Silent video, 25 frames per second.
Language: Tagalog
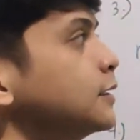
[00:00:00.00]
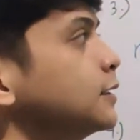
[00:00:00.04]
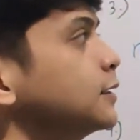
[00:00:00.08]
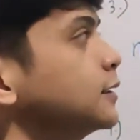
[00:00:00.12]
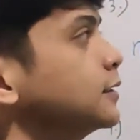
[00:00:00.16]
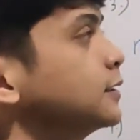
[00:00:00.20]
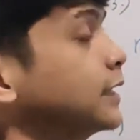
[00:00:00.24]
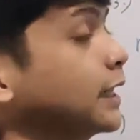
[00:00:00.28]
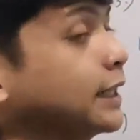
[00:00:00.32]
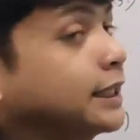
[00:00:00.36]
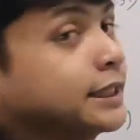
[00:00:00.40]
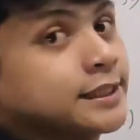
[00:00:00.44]

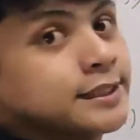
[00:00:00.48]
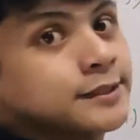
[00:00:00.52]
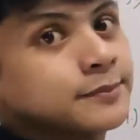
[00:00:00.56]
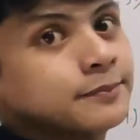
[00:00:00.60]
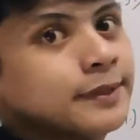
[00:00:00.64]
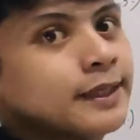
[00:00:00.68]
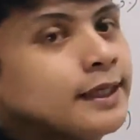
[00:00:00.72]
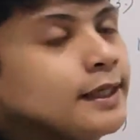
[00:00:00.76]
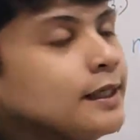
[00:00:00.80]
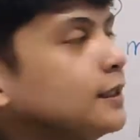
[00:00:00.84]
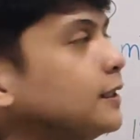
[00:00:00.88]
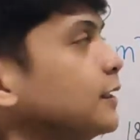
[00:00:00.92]
That is
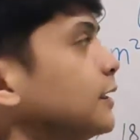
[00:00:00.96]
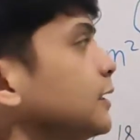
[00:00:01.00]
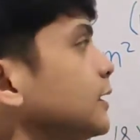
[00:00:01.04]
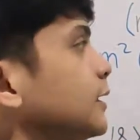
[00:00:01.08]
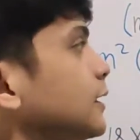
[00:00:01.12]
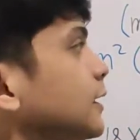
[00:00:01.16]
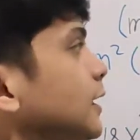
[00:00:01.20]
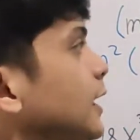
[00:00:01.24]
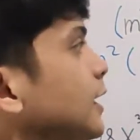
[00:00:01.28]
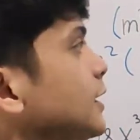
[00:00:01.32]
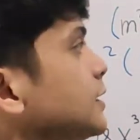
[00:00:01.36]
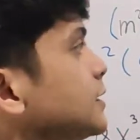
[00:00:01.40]
b.
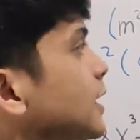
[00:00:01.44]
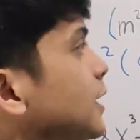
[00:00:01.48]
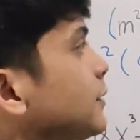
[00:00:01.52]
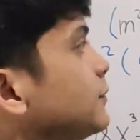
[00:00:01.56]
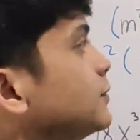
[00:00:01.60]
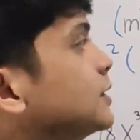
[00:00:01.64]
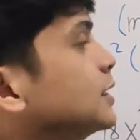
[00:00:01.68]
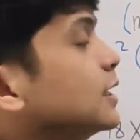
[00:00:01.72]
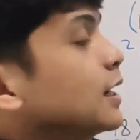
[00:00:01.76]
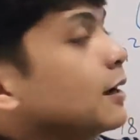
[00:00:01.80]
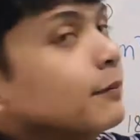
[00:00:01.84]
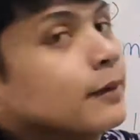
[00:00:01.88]
Okay, same
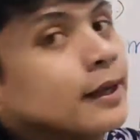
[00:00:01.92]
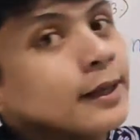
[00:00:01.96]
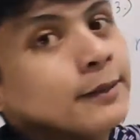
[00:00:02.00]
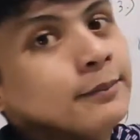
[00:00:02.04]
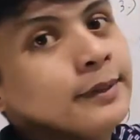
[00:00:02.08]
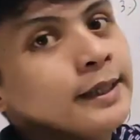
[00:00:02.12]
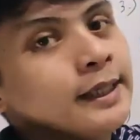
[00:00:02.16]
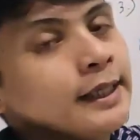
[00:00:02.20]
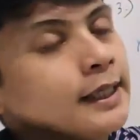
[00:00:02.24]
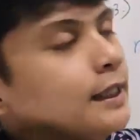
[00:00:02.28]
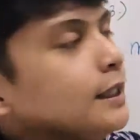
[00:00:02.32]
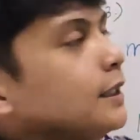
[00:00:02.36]
silang may
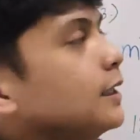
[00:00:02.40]
b.